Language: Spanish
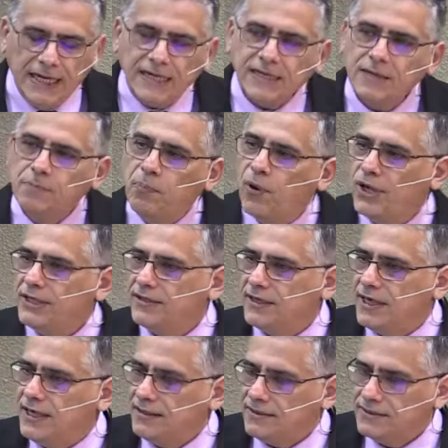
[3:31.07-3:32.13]
Y la
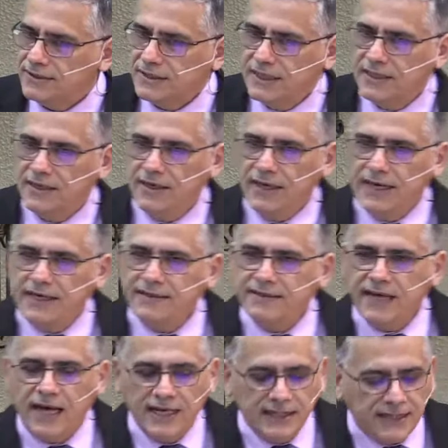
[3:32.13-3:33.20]
respuesta
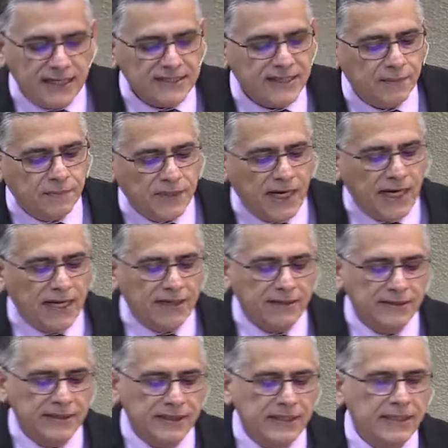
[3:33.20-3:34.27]
está en
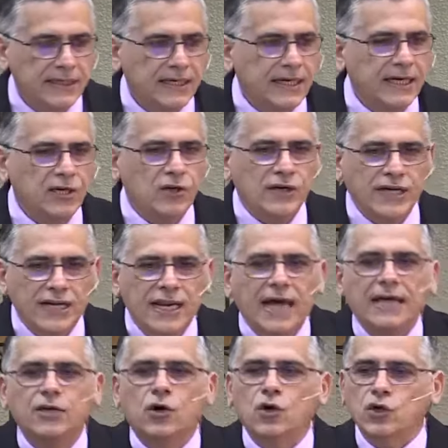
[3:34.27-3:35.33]
aceptar que en lo que es
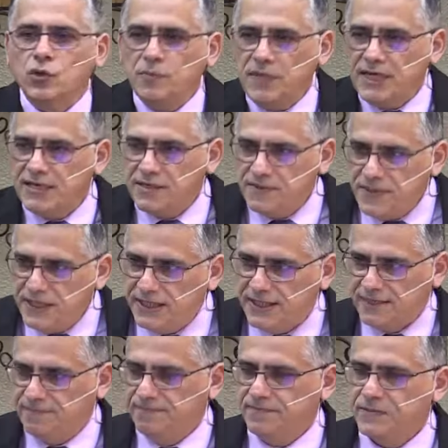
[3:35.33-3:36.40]
la economía
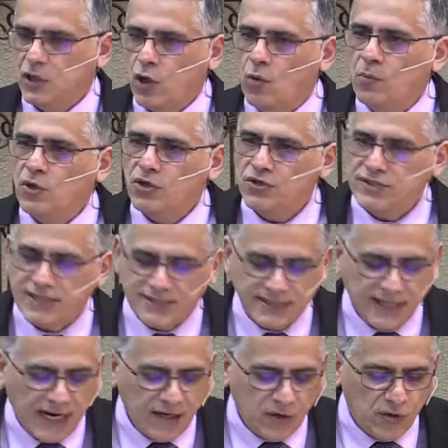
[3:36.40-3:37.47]
divina, cómo Dios
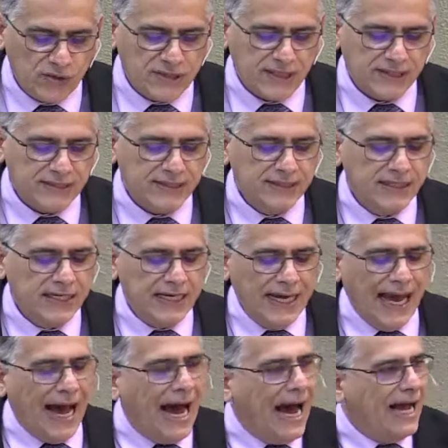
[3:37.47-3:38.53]
hace las cosas,
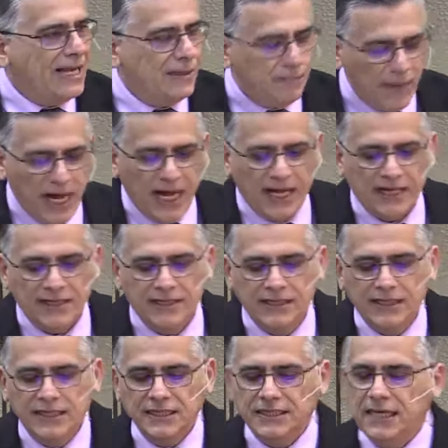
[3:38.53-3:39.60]
al
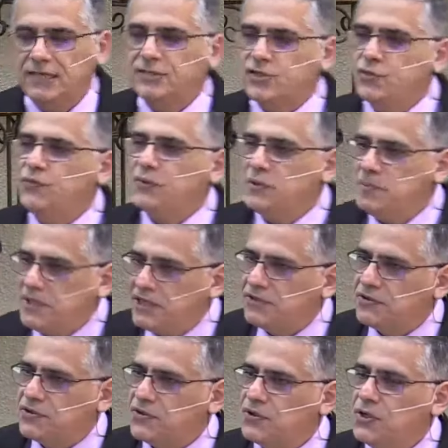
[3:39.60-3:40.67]
mal y al
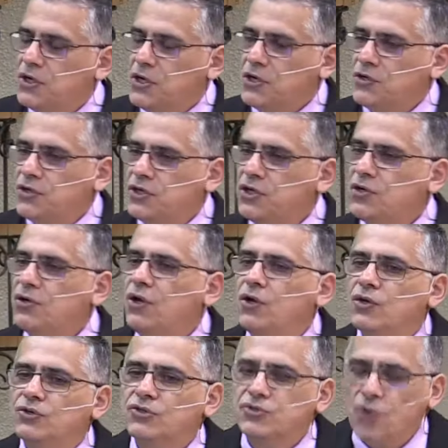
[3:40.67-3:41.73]
sufrimiento, Dios
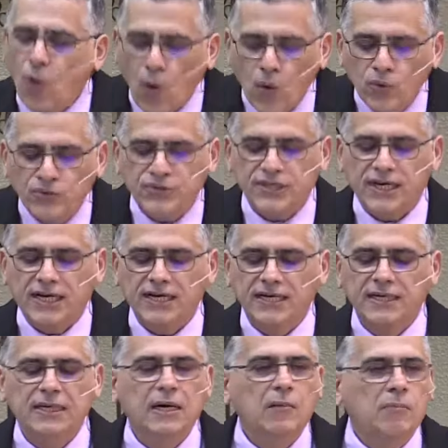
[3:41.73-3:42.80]
los
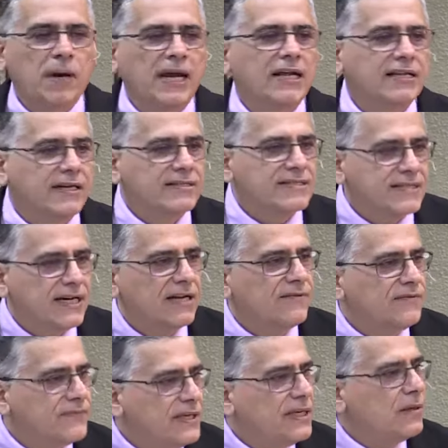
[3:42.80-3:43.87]
usa para
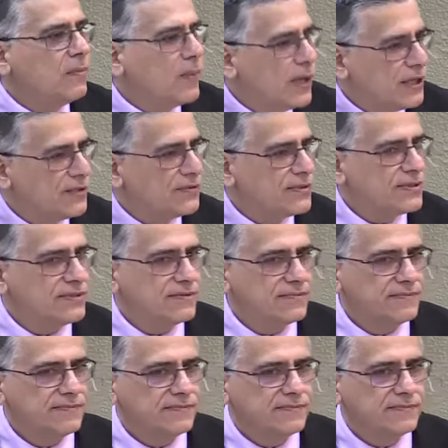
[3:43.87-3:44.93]
alcanzar fines buenos.